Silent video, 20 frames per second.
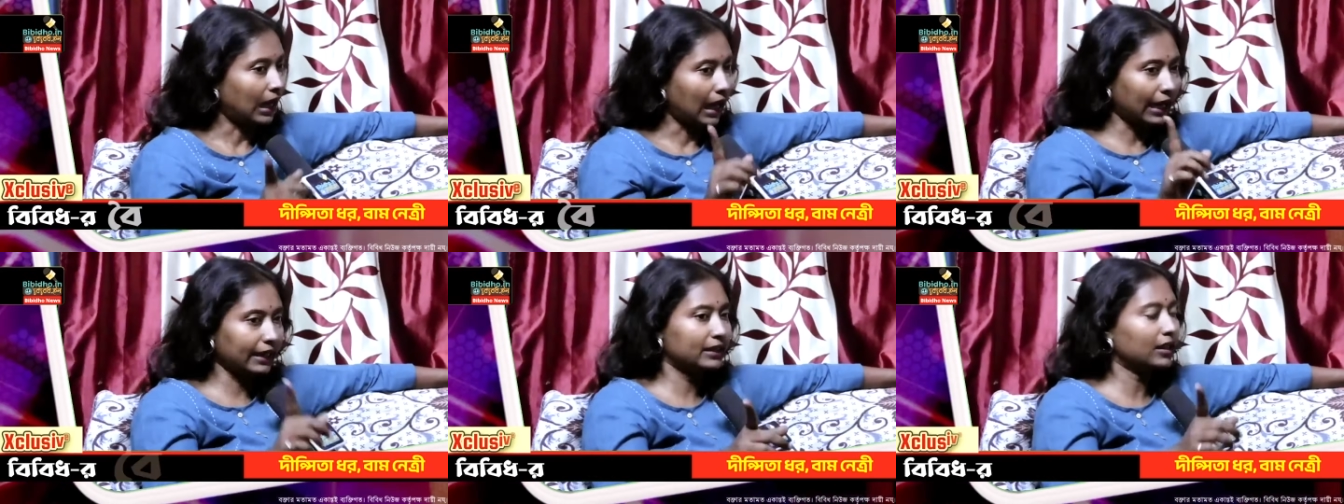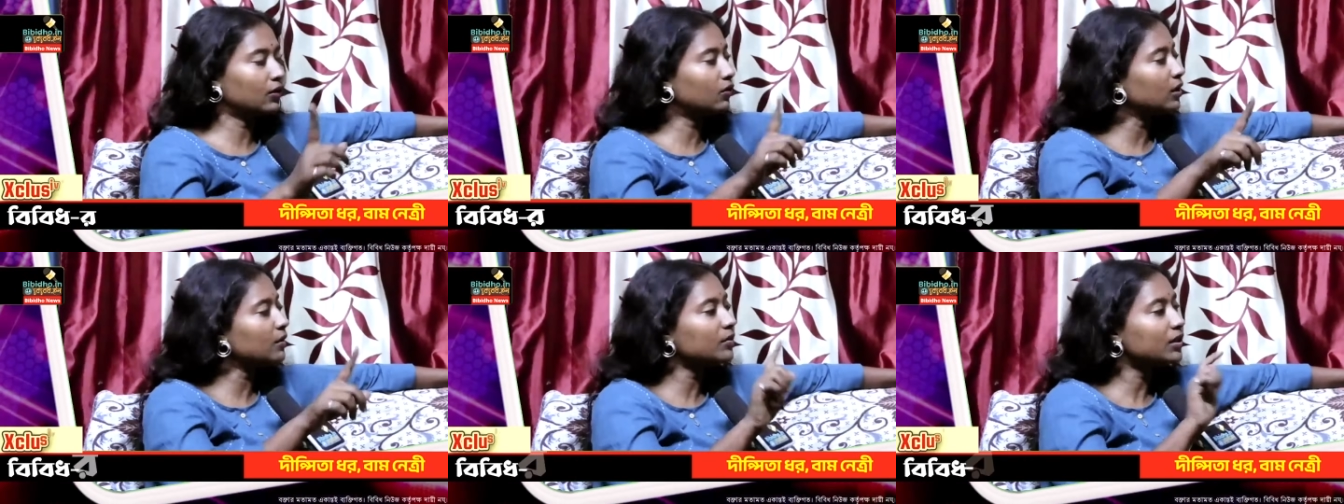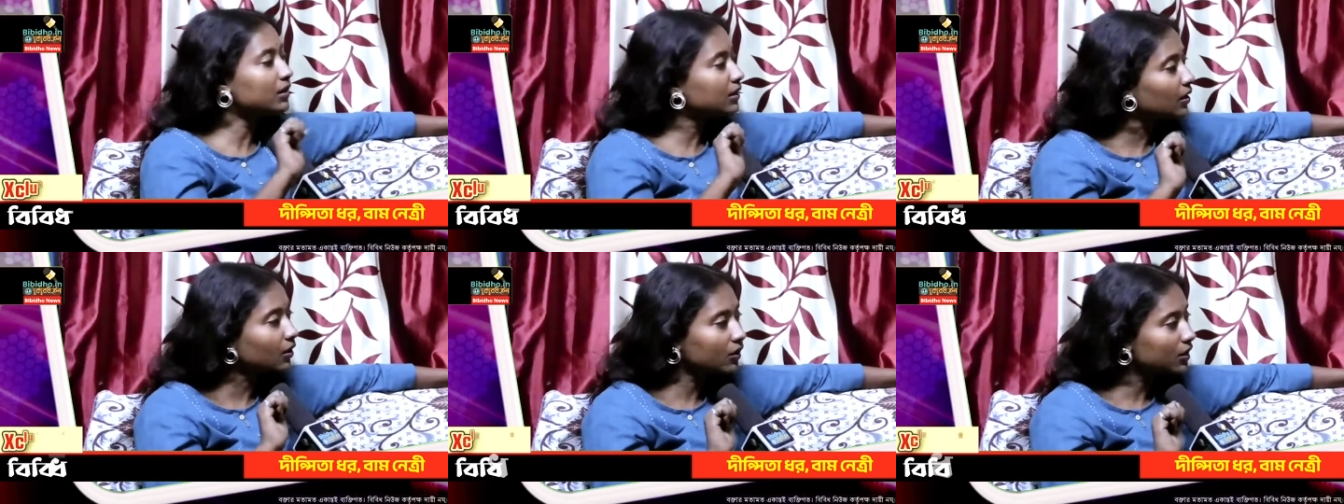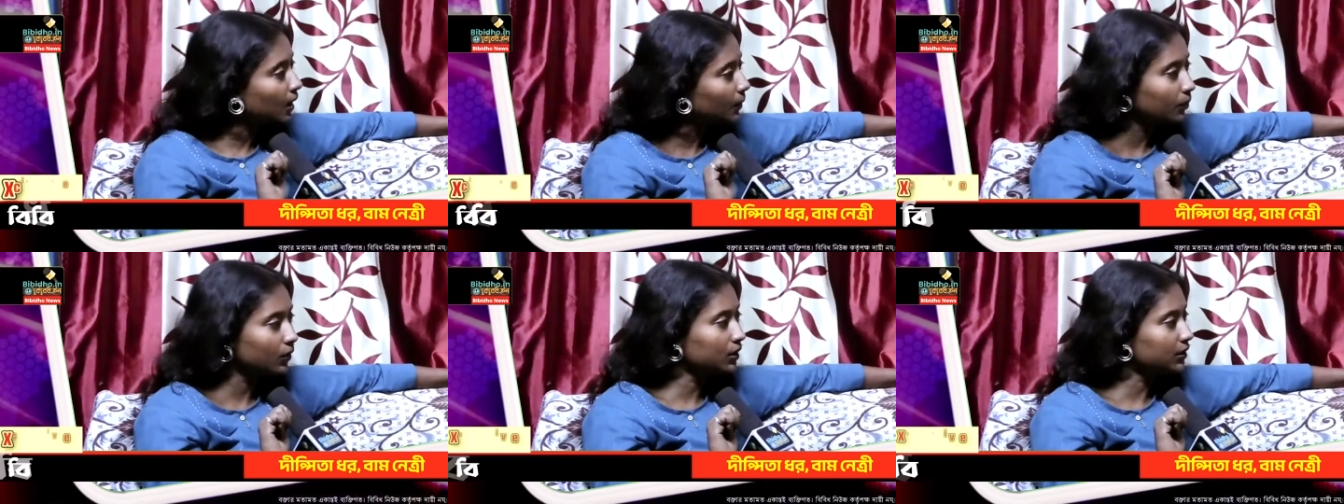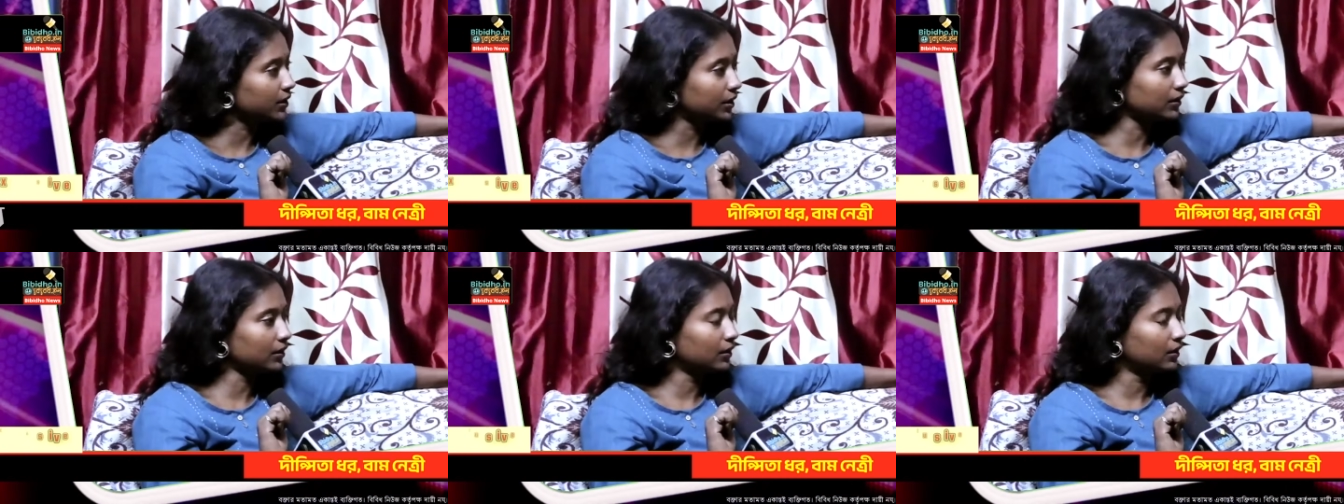আয়দার উনি মিথ্যে কথা
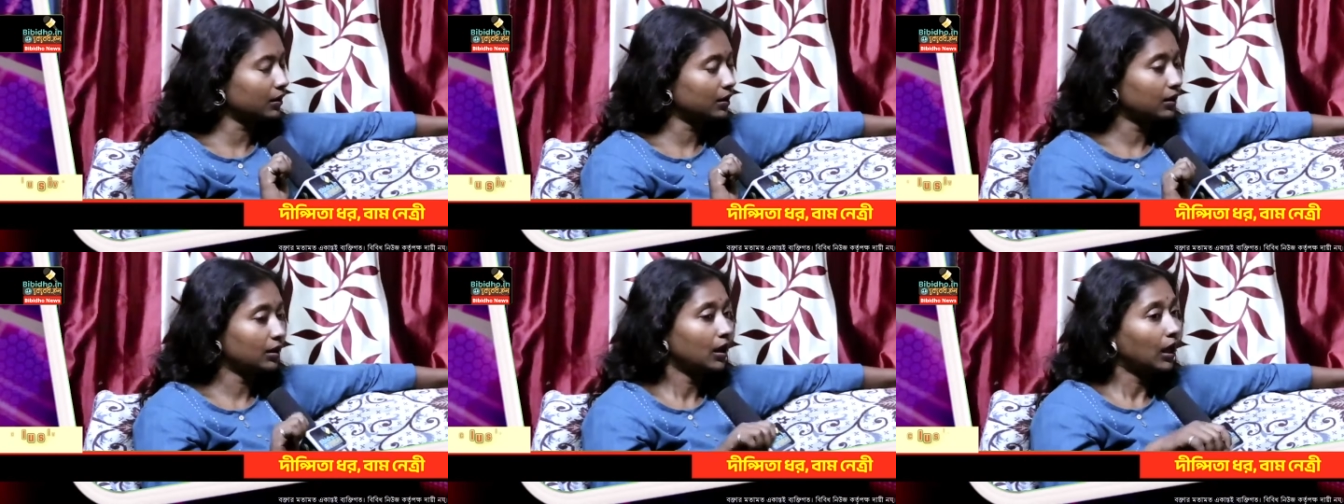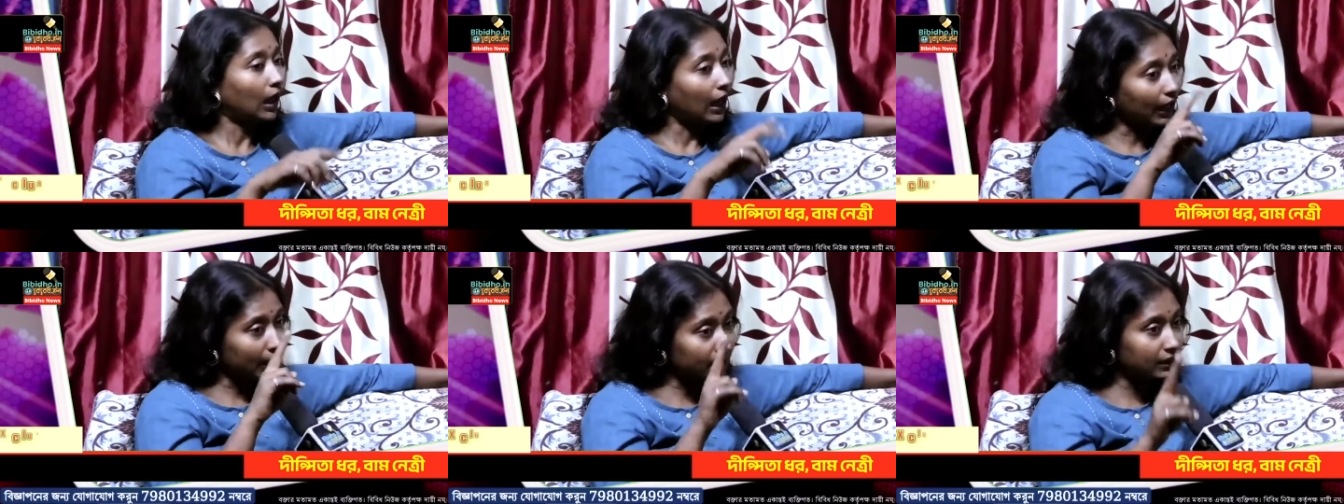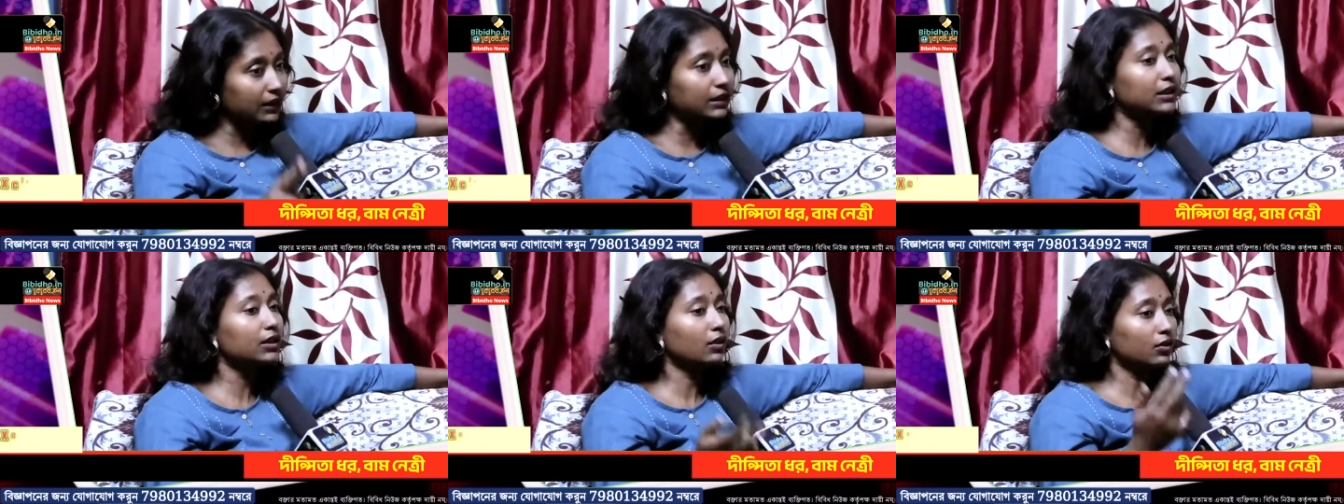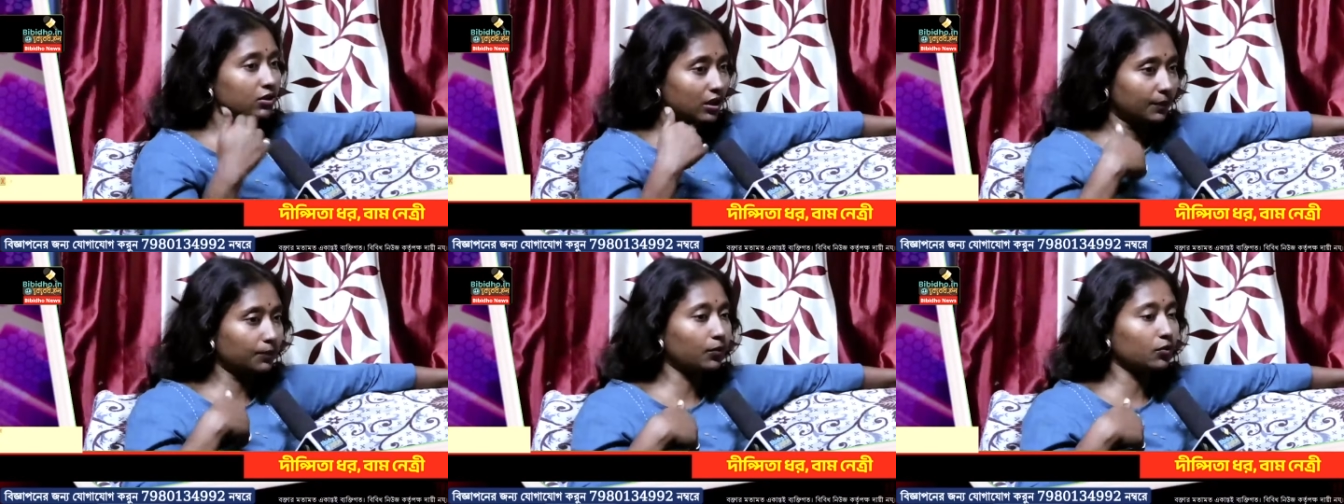বলছেন আর দ্বিতীয় যে